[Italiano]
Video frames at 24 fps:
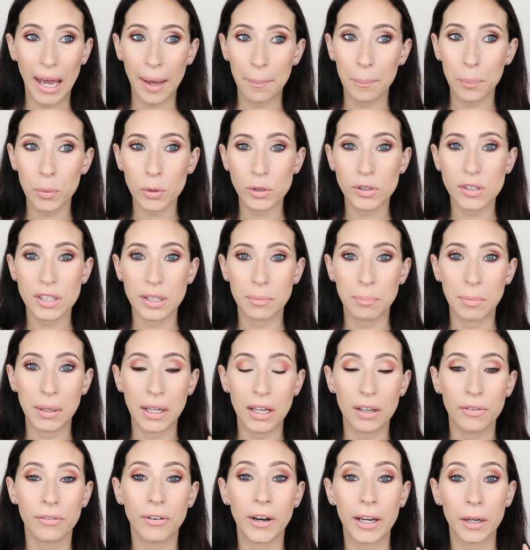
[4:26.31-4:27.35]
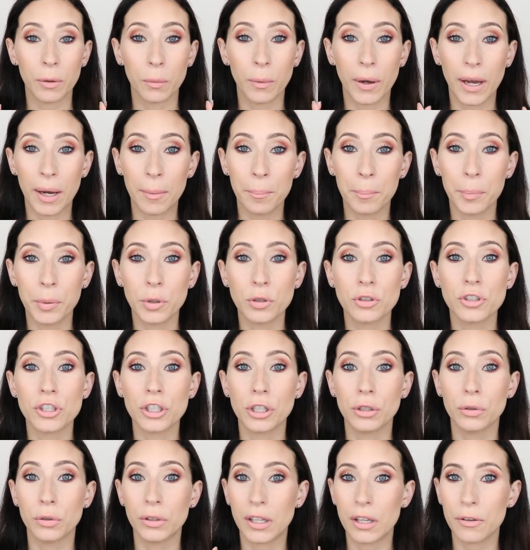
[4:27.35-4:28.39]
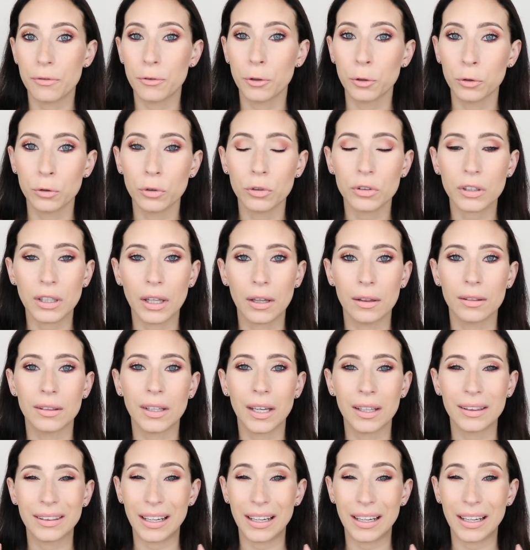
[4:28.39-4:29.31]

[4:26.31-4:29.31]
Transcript: è possibile fare un campioncino dei fondotinta,